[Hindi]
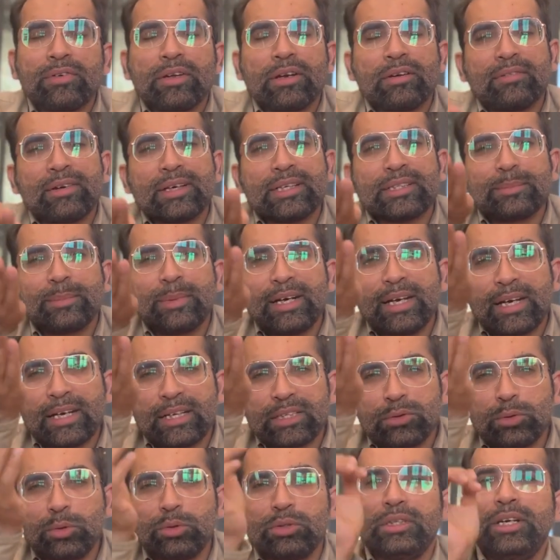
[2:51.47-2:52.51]
इन्वेस्टमेंट एंड
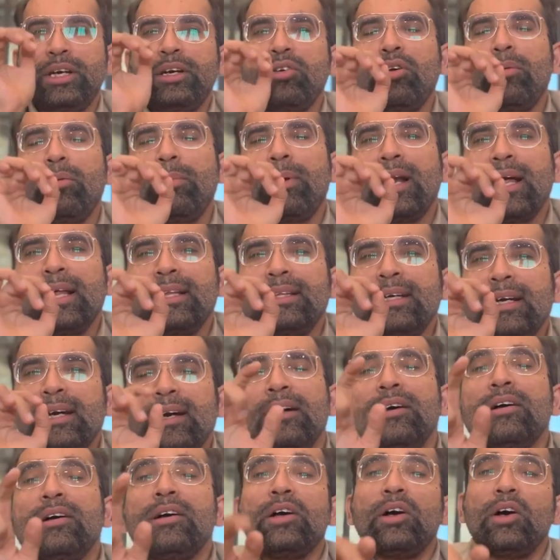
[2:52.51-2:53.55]
एसोसिएट को बढ़ा देगा